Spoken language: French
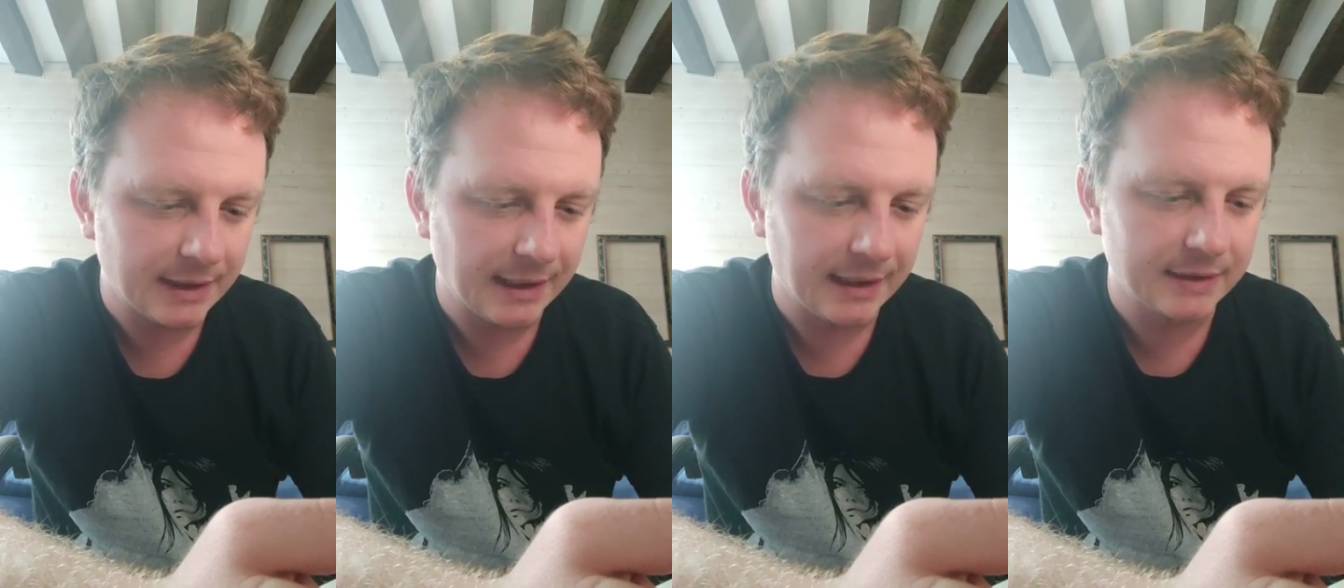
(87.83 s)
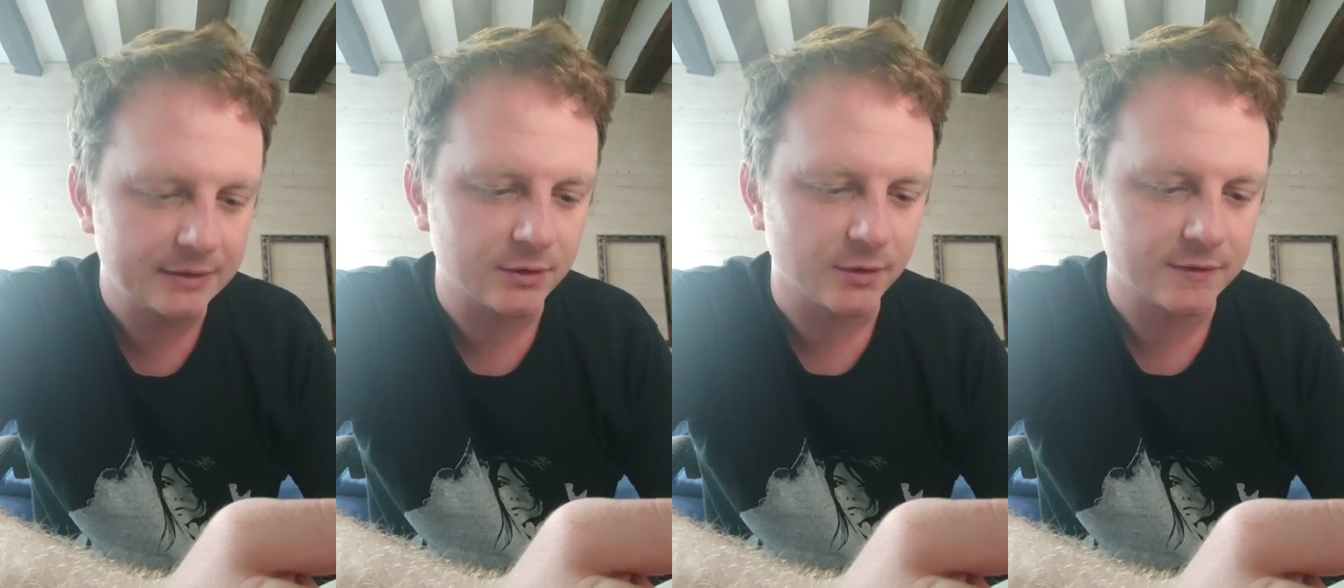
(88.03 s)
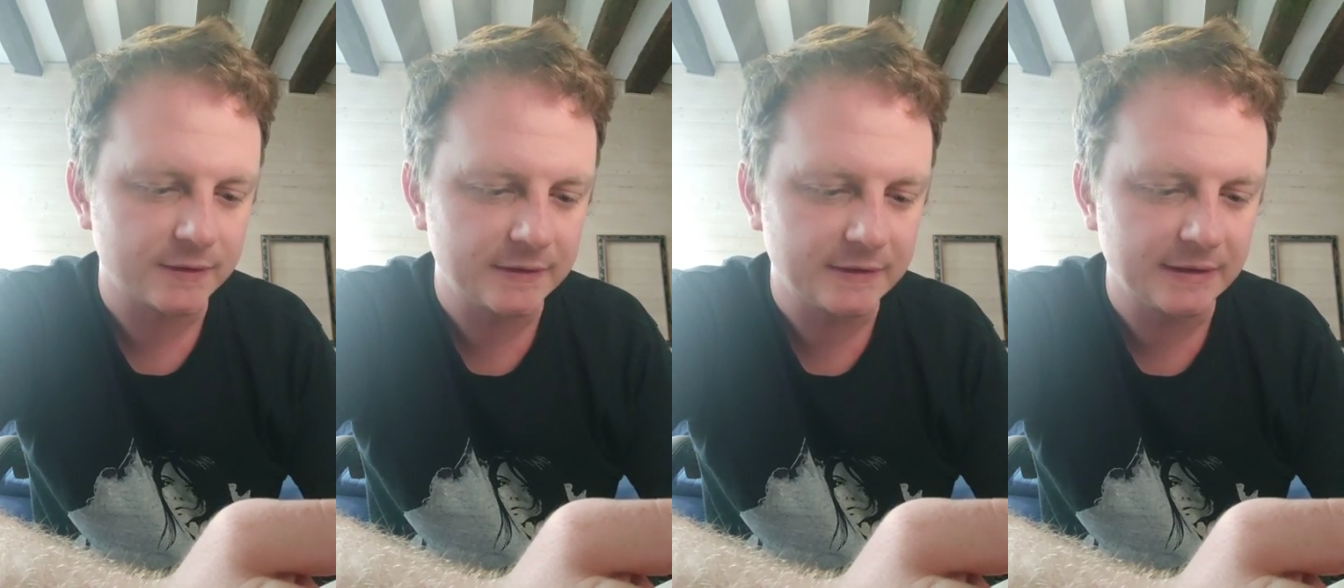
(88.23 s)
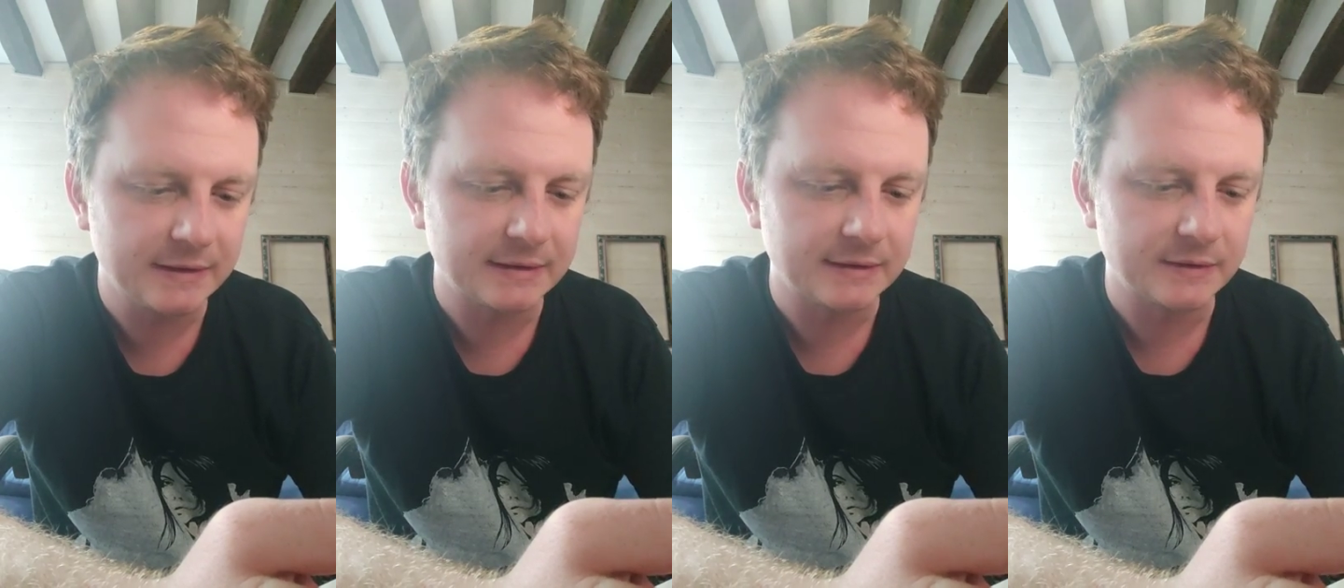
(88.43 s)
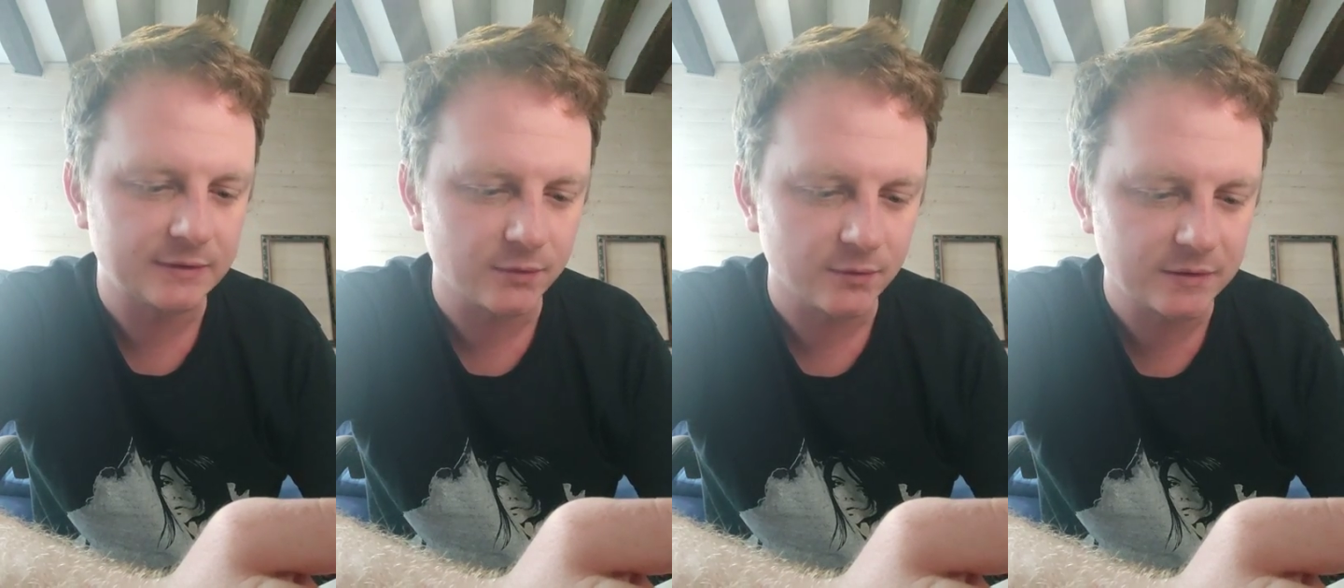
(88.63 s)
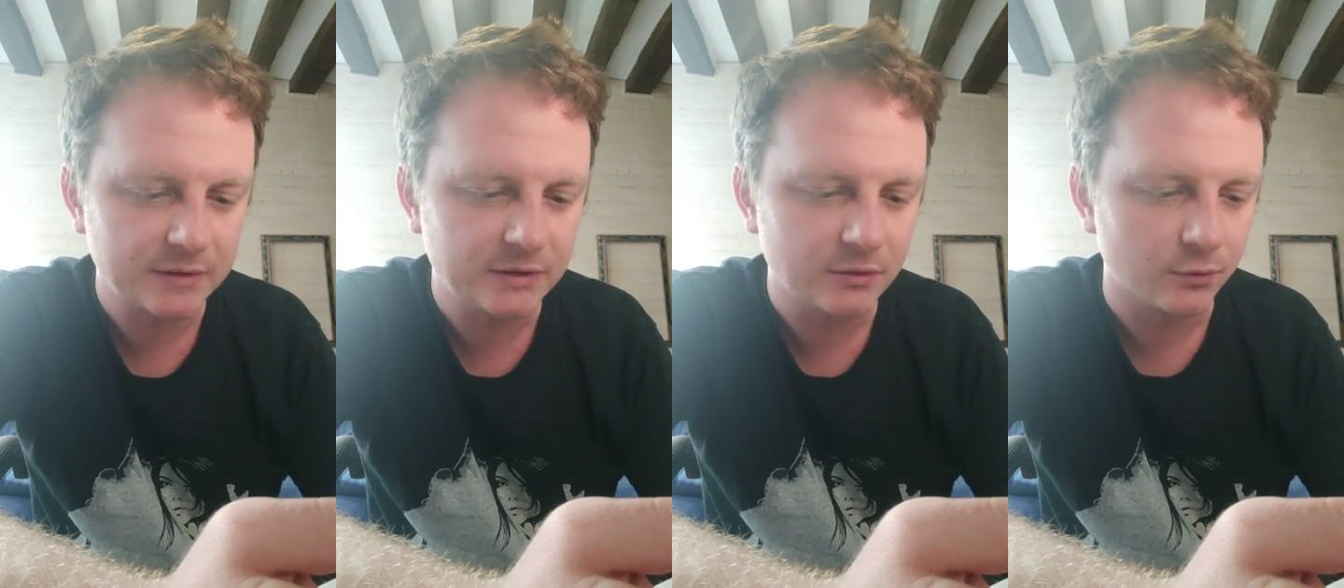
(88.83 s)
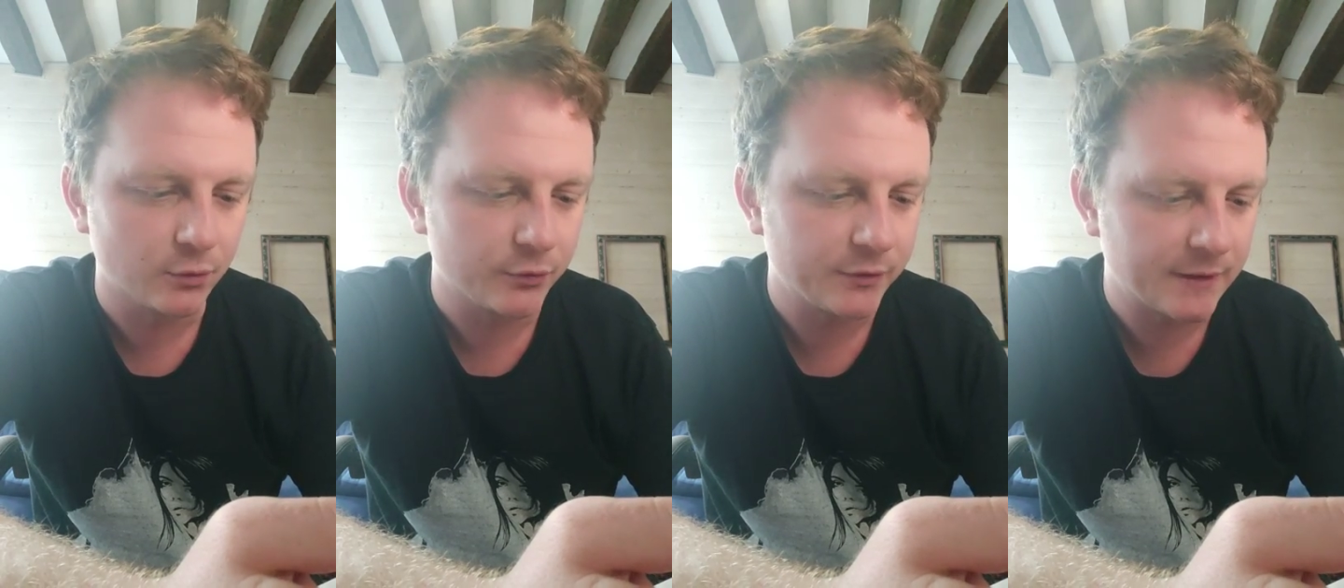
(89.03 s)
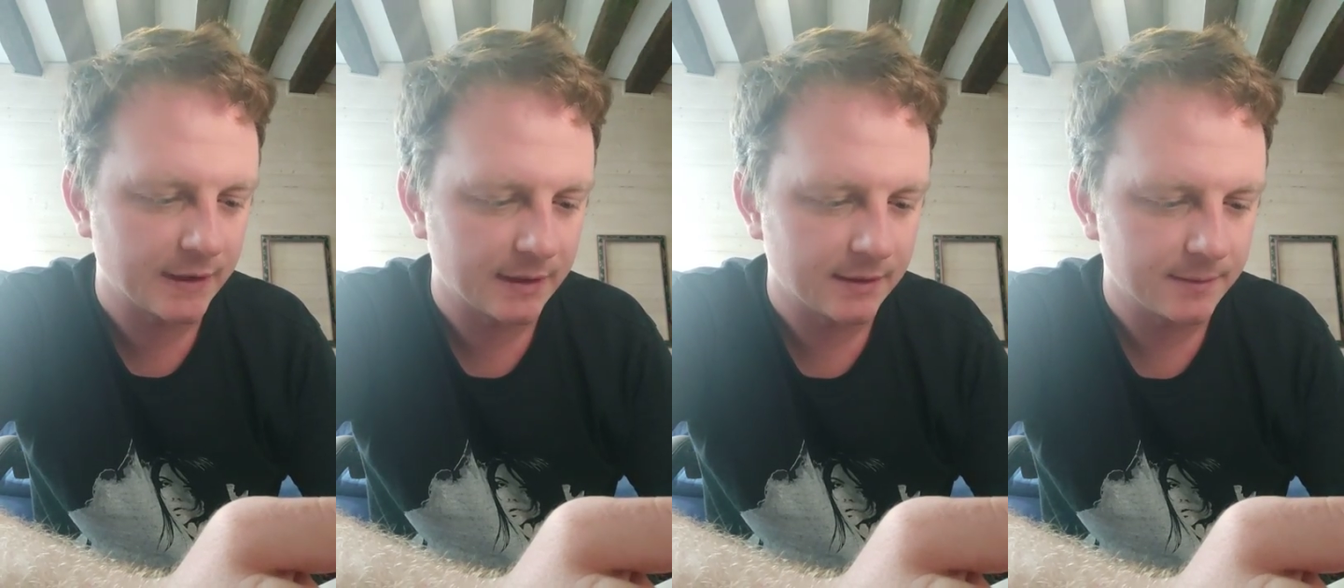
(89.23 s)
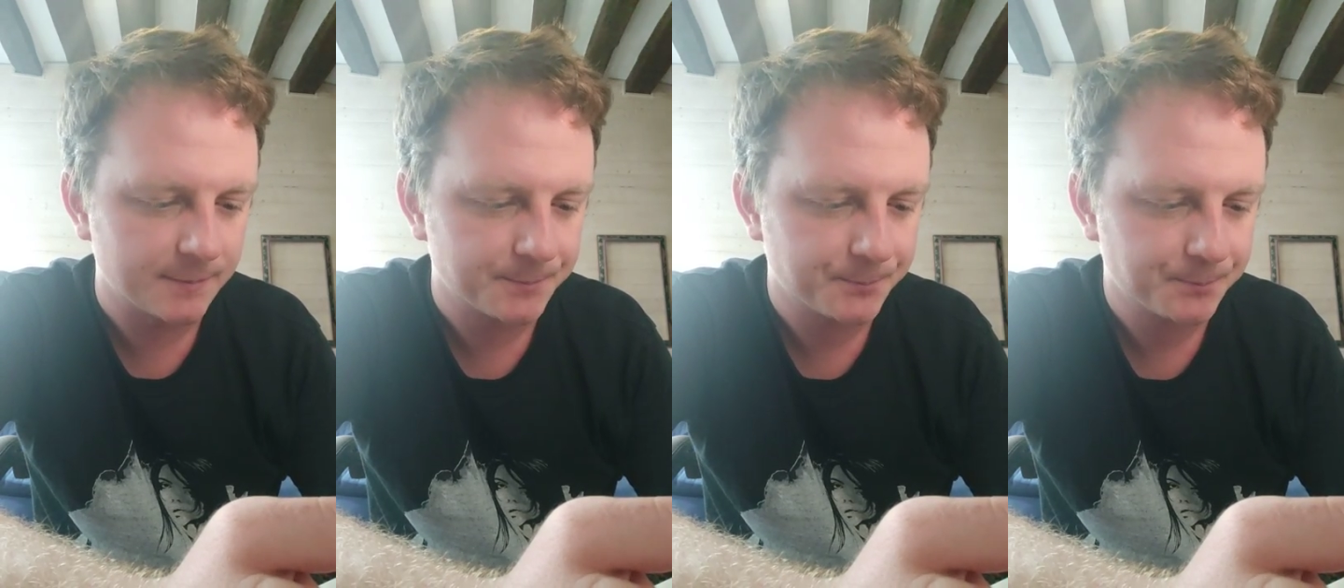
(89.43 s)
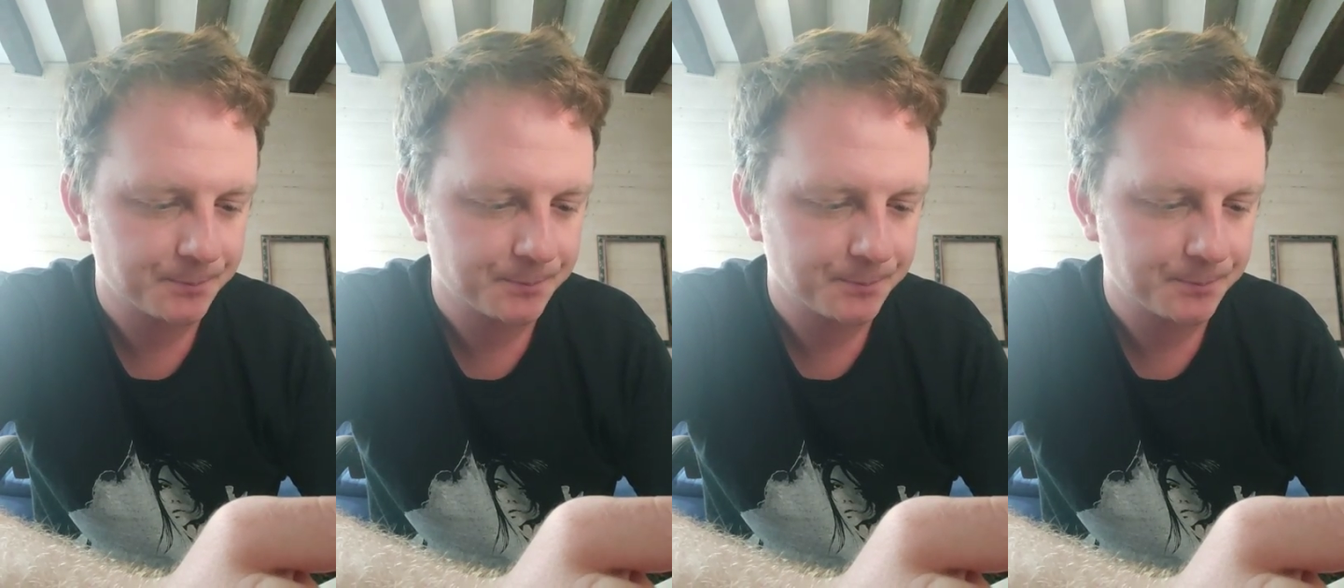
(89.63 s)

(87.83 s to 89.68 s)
l'intensité d'un incendie dans le ciel